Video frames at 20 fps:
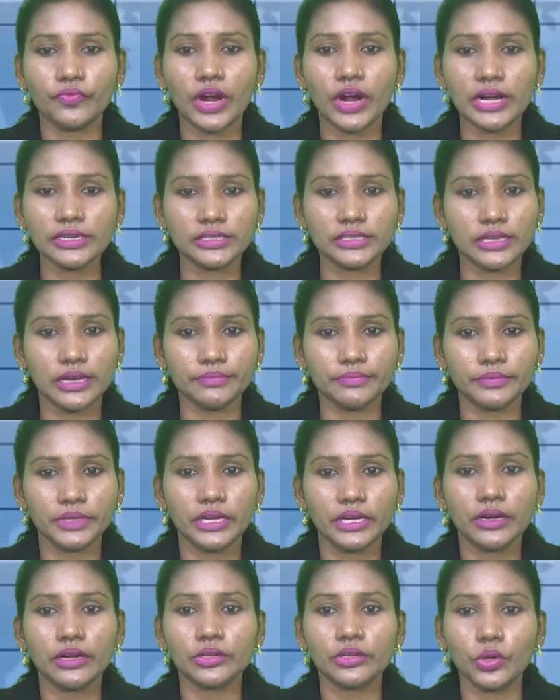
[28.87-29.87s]
వాట్సాప్
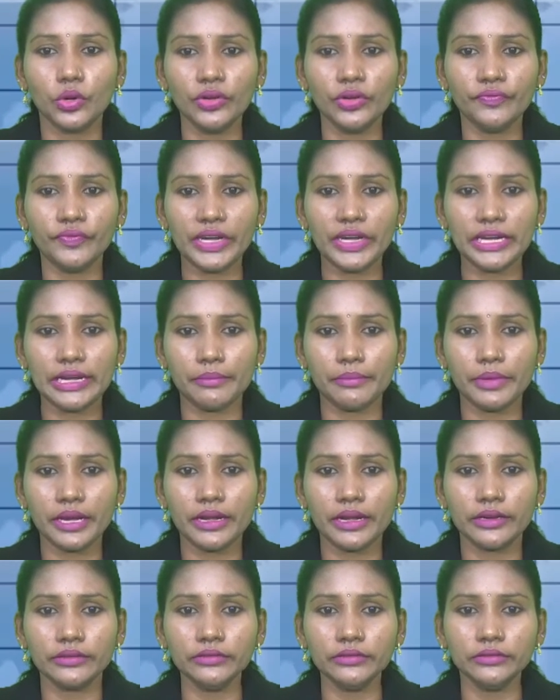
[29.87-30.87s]
టోల్ ఫ్రీ
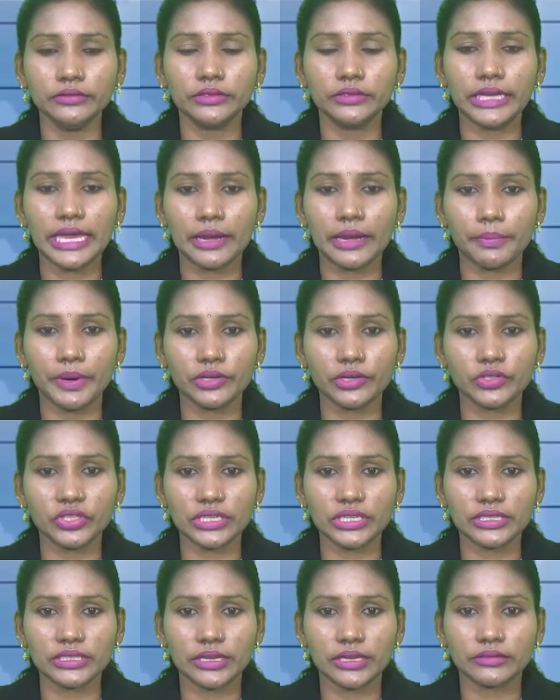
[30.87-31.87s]
నంబర్లను ఏర్పాటు
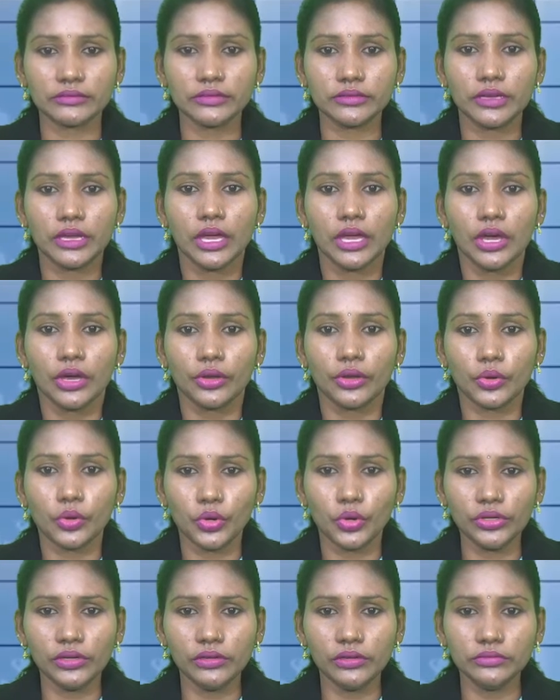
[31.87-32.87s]
చేశారు
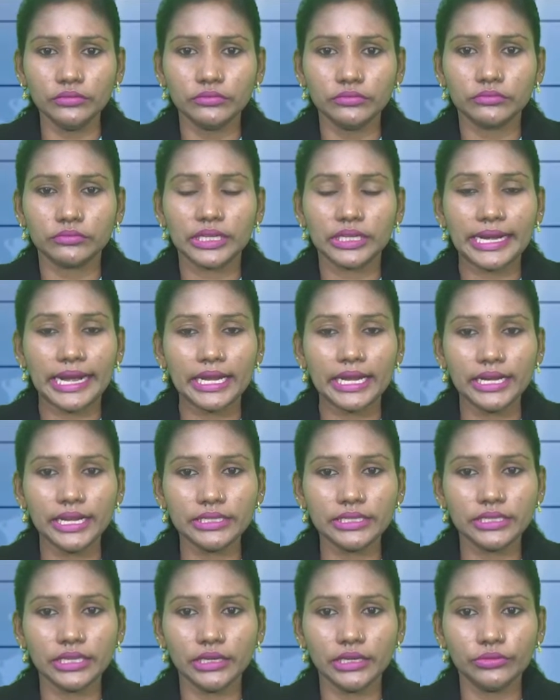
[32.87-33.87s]
రోడ్లు
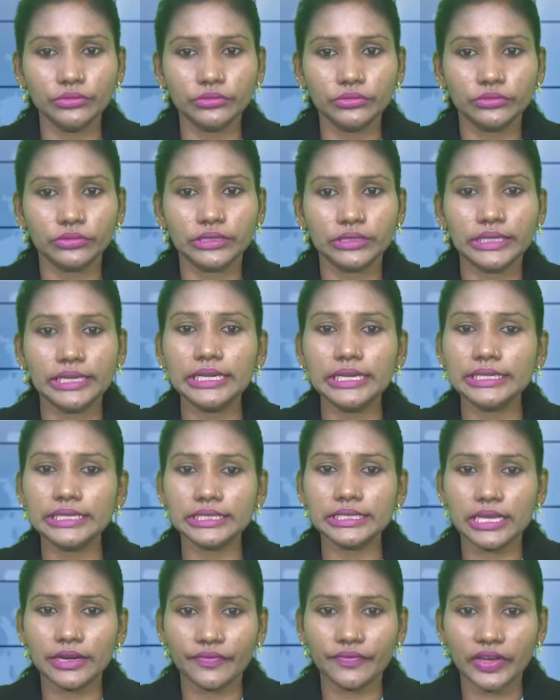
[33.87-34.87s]
డ్రైనేజీలు నీటి
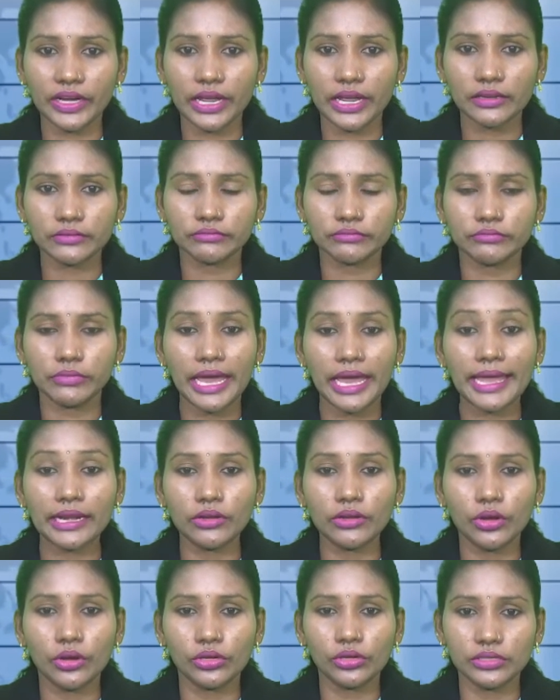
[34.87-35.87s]
సరఫరా
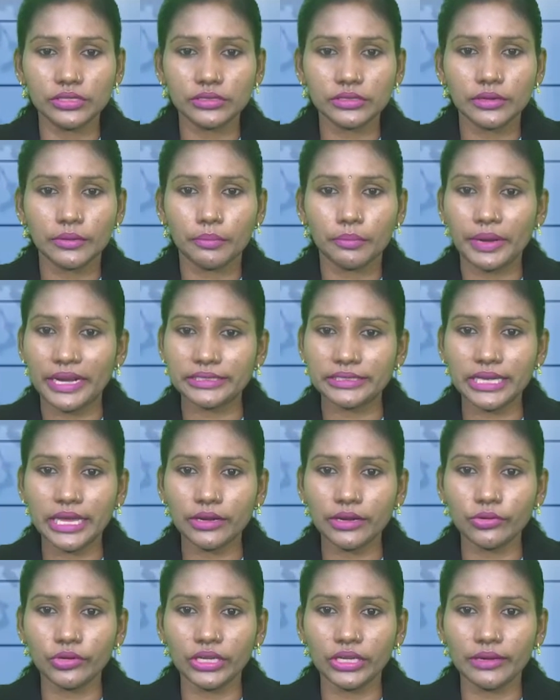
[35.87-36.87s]
మ్యాన్ హోల్స్
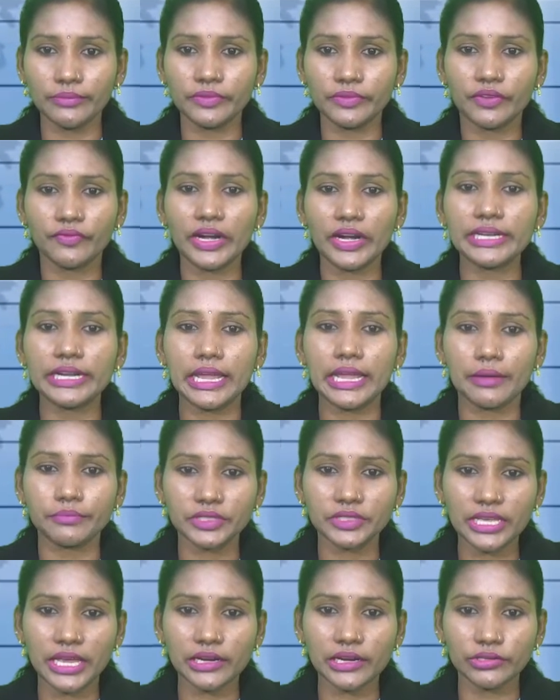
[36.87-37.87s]
ప్రజారోగ్యం వంటి
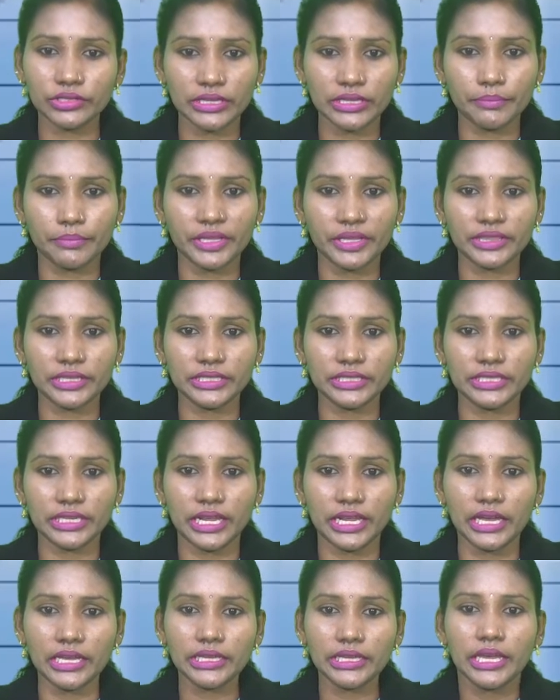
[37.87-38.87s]
అంశాలకు
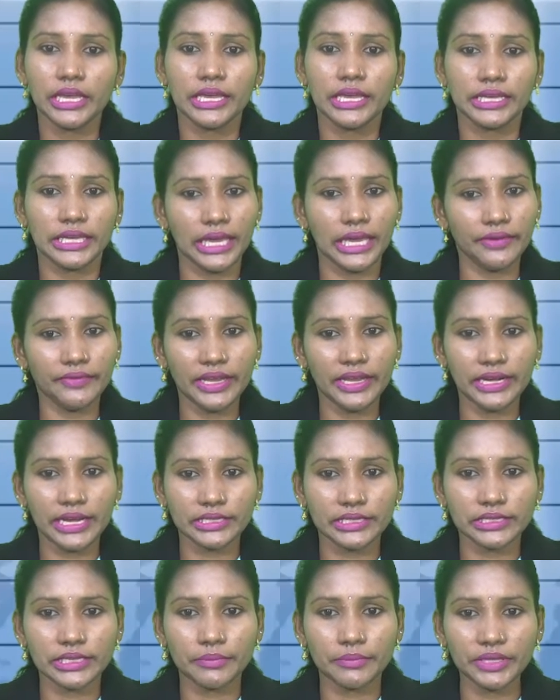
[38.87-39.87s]
సంబంధించిన ఏవైనా
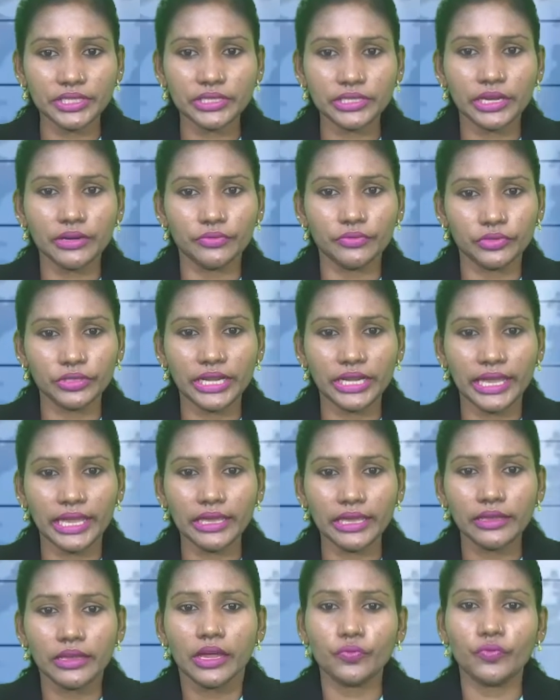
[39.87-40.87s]
సమస్యలు ఉంటే
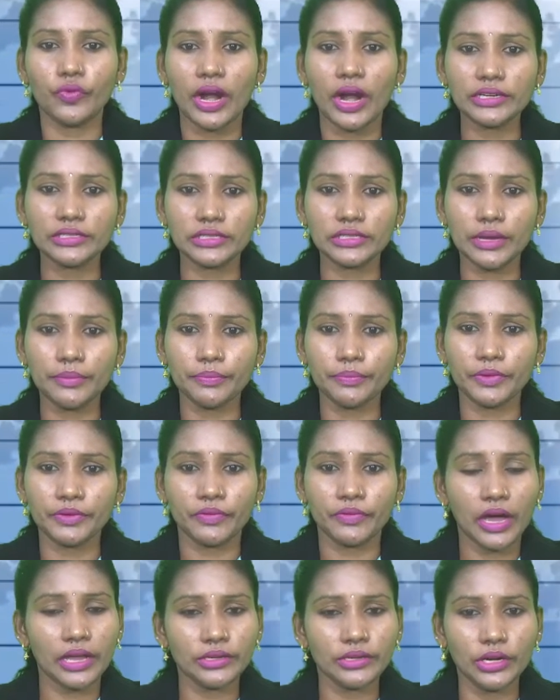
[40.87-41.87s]
వాట్సాప్
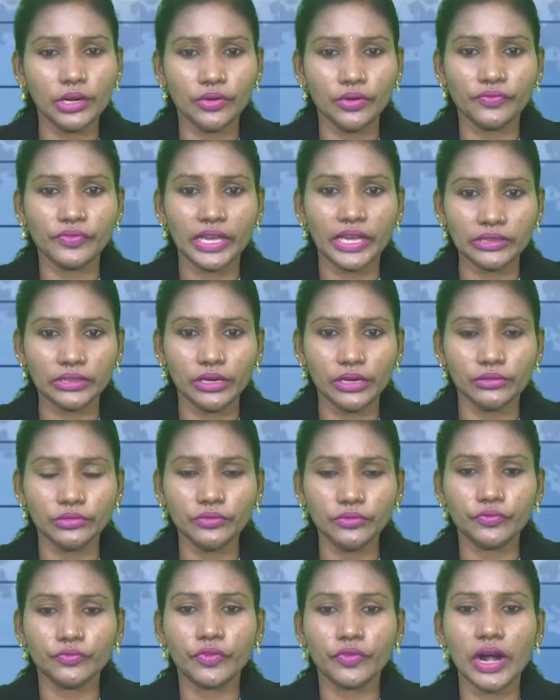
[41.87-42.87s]
వార్డులో వ్యక్తులు
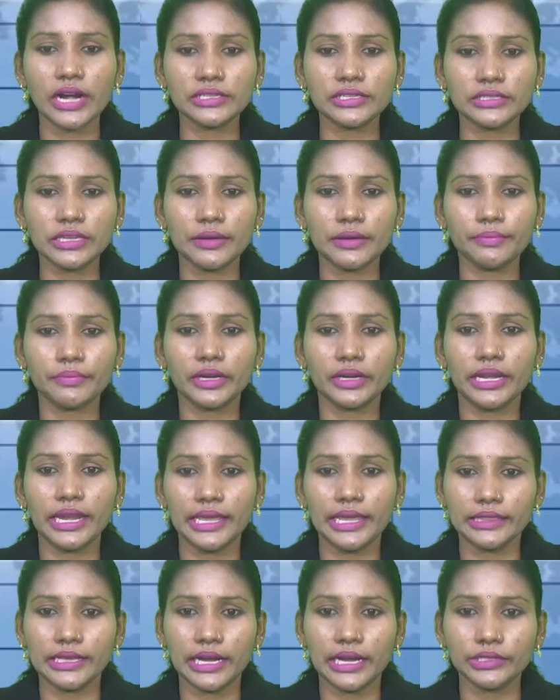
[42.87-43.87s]
వాట్సాప్
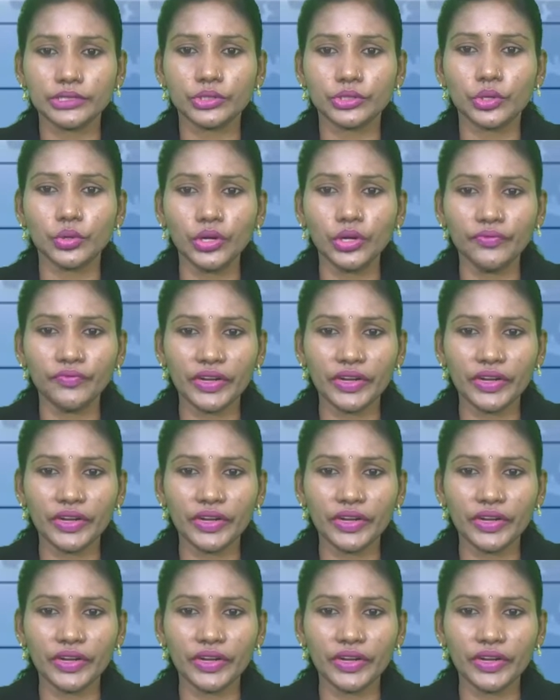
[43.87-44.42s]
లేదా టోల్